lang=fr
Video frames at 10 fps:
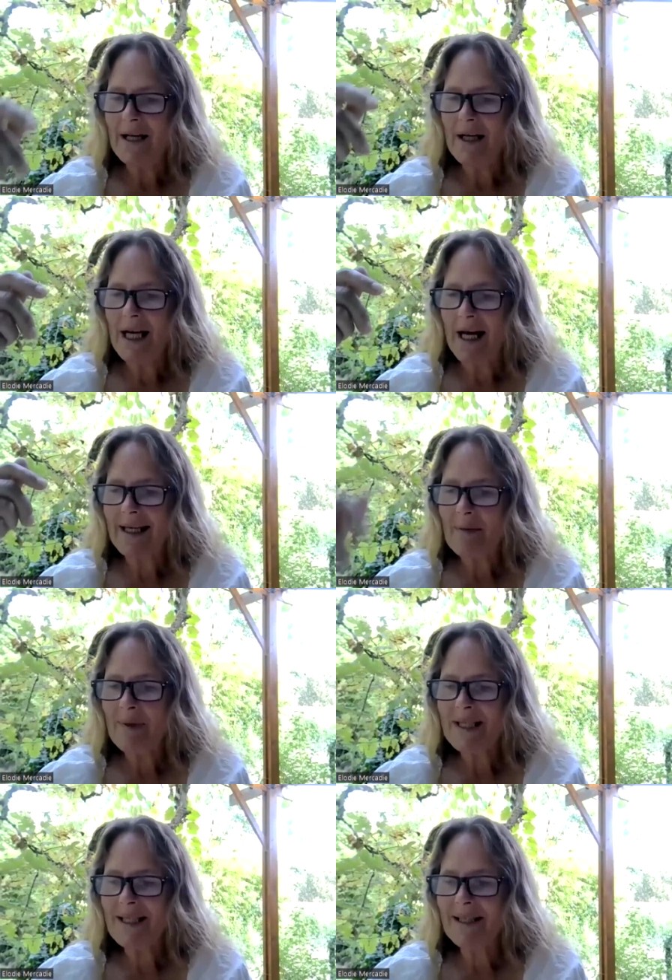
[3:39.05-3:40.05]
La
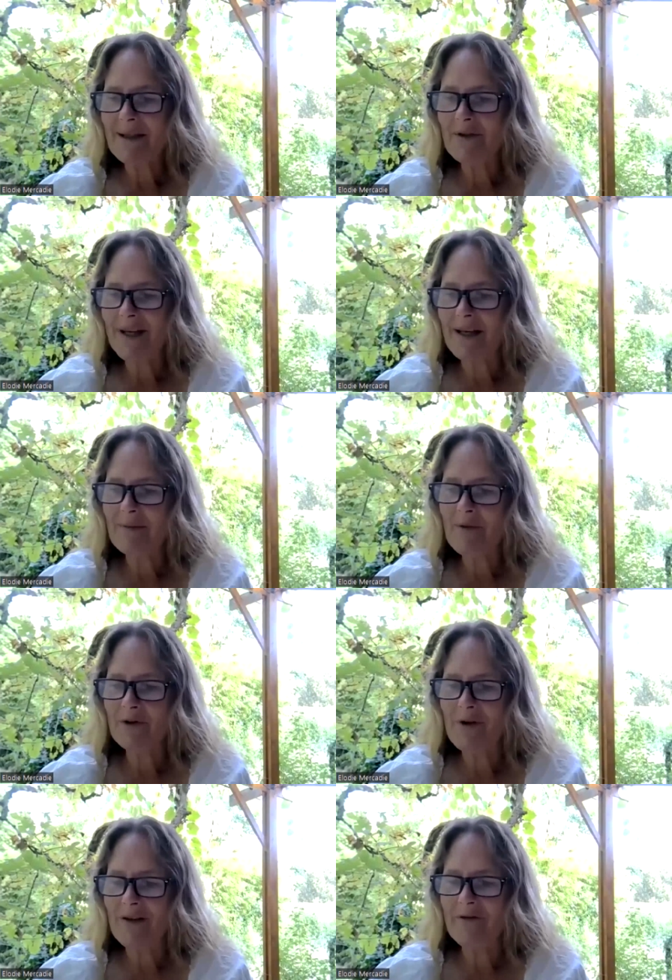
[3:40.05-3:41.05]
capacité de
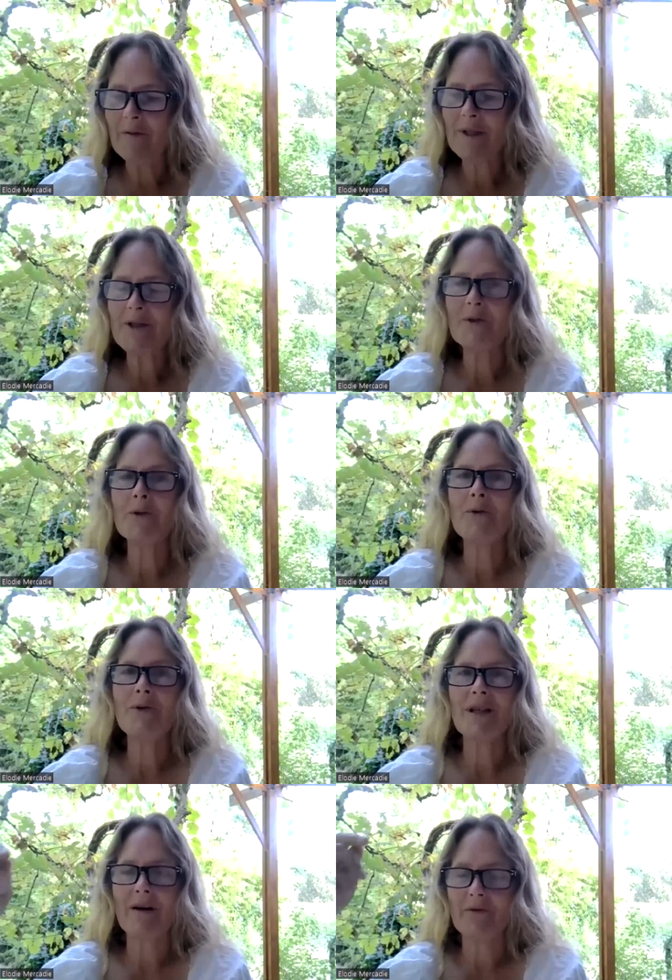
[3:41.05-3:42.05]
traitement de l'information du
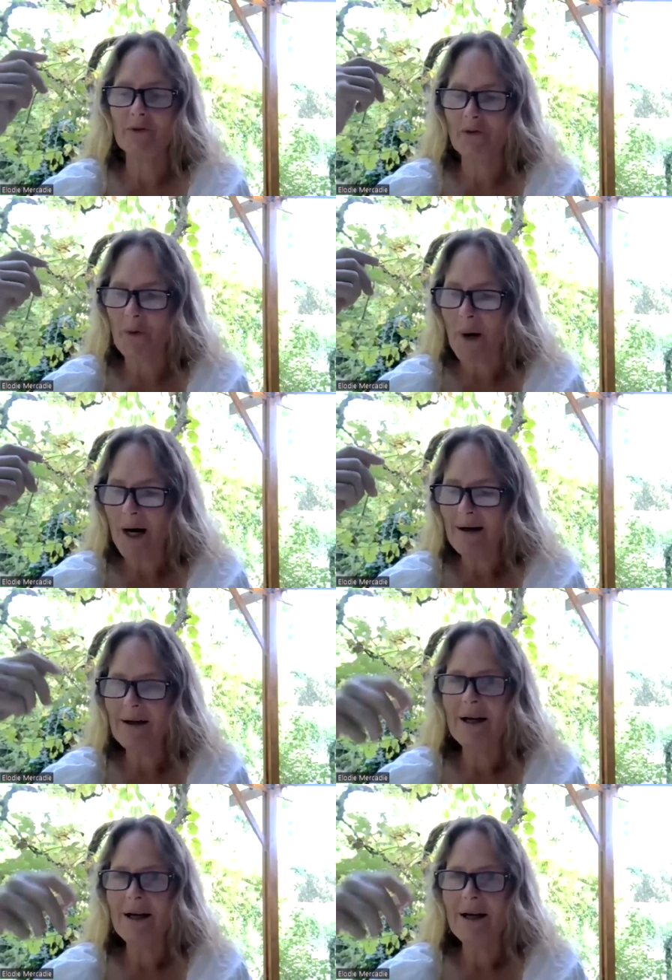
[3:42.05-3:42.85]
cerveau droit,